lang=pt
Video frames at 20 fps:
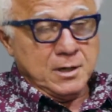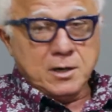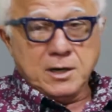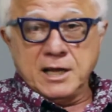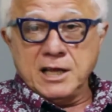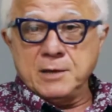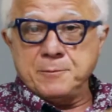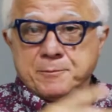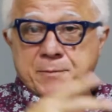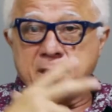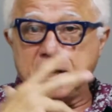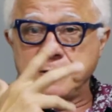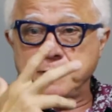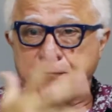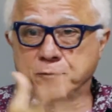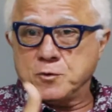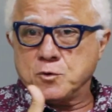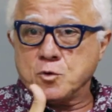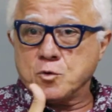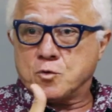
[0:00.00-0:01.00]
Ele
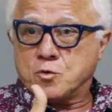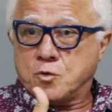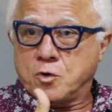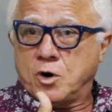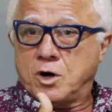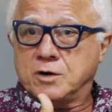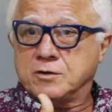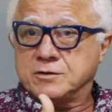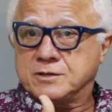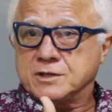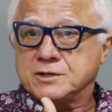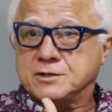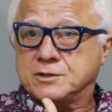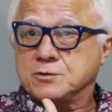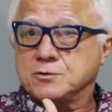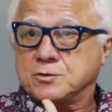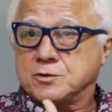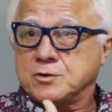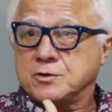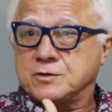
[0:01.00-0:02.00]
perfurou o colo, o
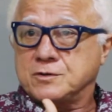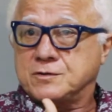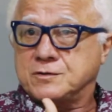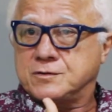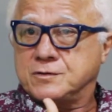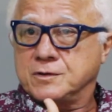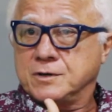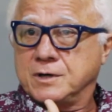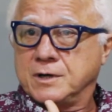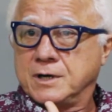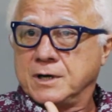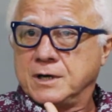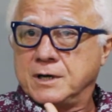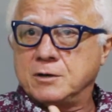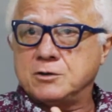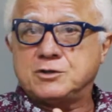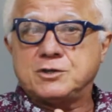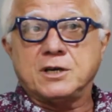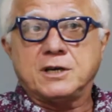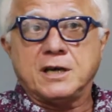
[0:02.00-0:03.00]
intestino grosso
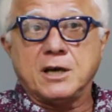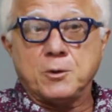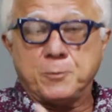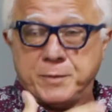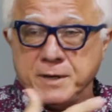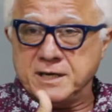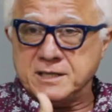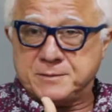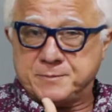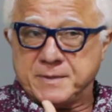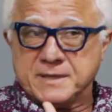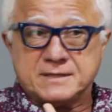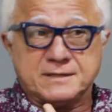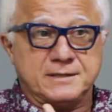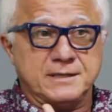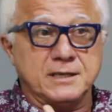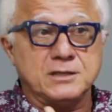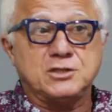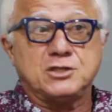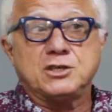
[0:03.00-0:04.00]
eu cheguei, operei esse
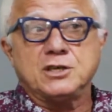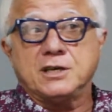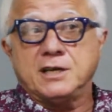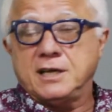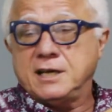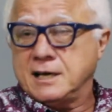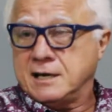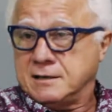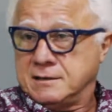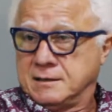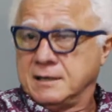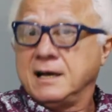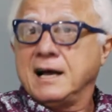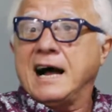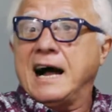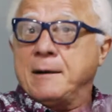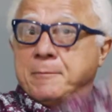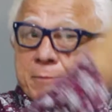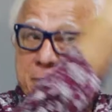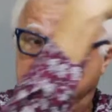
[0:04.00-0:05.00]
paciente, tirei, a,
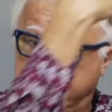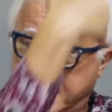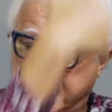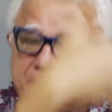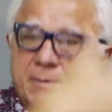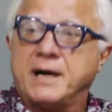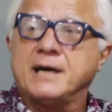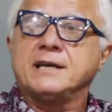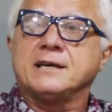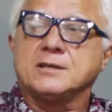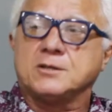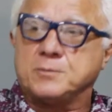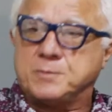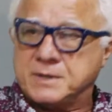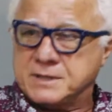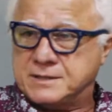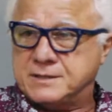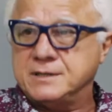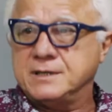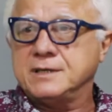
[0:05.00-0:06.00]
abri a barriga do
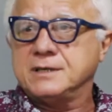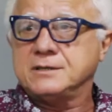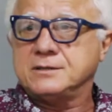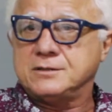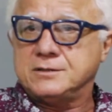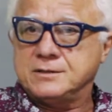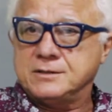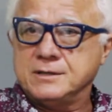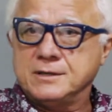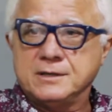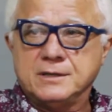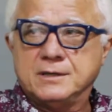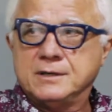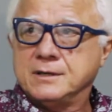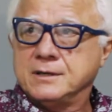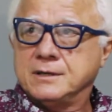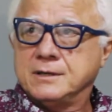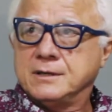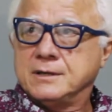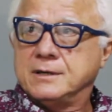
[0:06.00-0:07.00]
paciente.
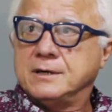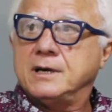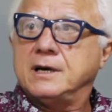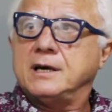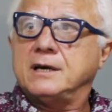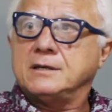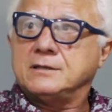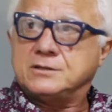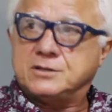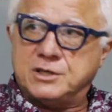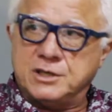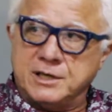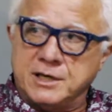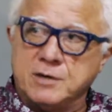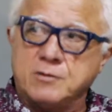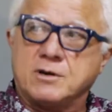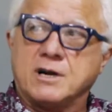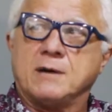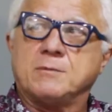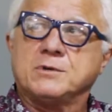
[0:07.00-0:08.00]
Nossa. É, tirei
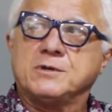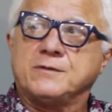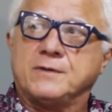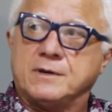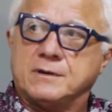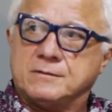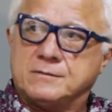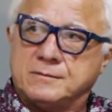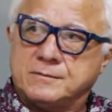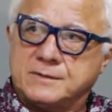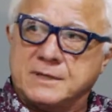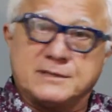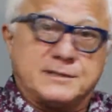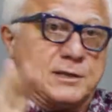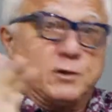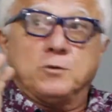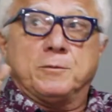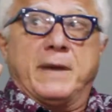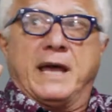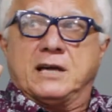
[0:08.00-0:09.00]
o cabo de varão. Porque você
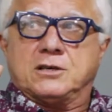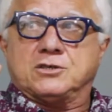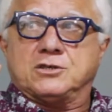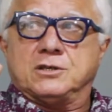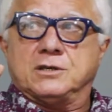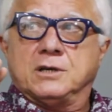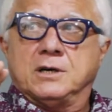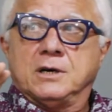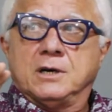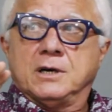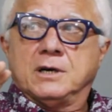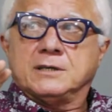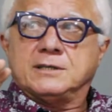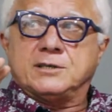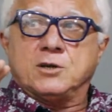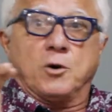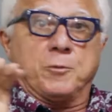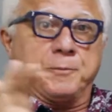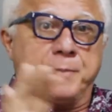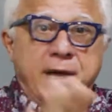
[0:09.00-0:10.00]
não mexe.
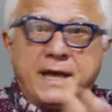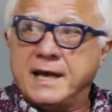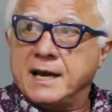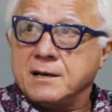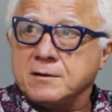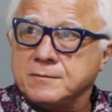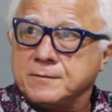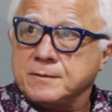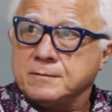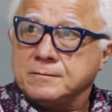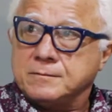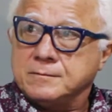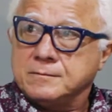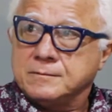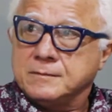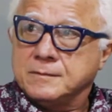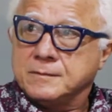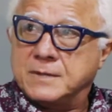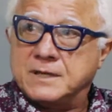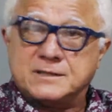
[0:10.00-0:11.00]
Você opera,
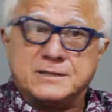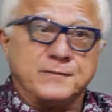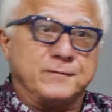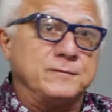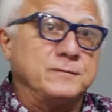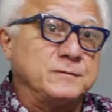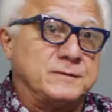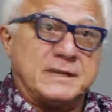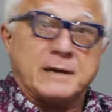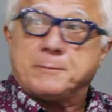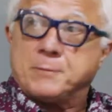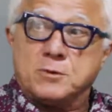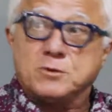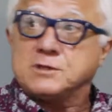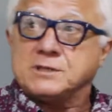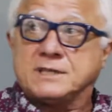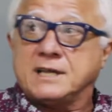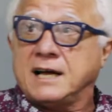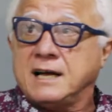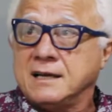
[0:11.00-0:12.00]
você não sabe para
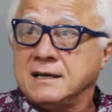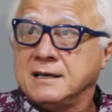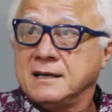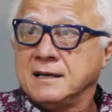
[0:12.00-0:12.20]
onde está.